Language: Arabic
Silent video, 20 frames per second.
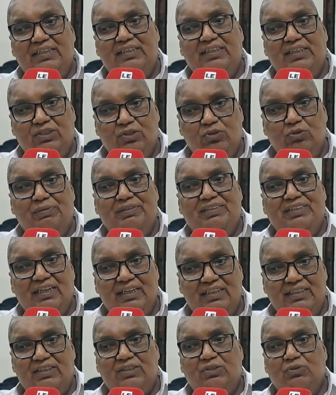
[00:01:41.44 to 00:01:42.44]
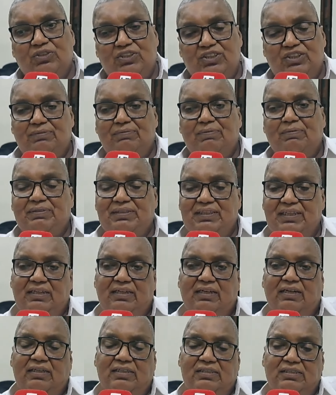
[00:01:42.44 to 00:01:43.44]
غادي يعطيو مازال غادي يعطيو هاد الشباب
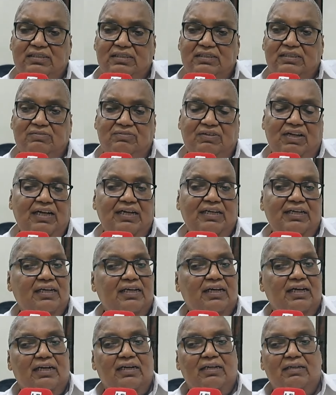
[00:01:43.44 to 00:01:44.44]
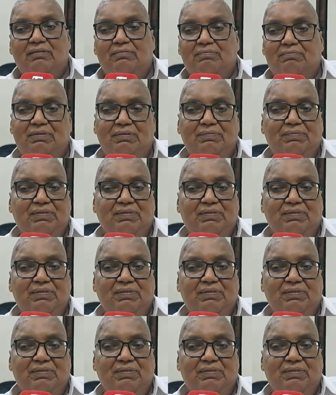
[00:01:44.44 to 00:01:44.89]
ديالنا الحقيقه ما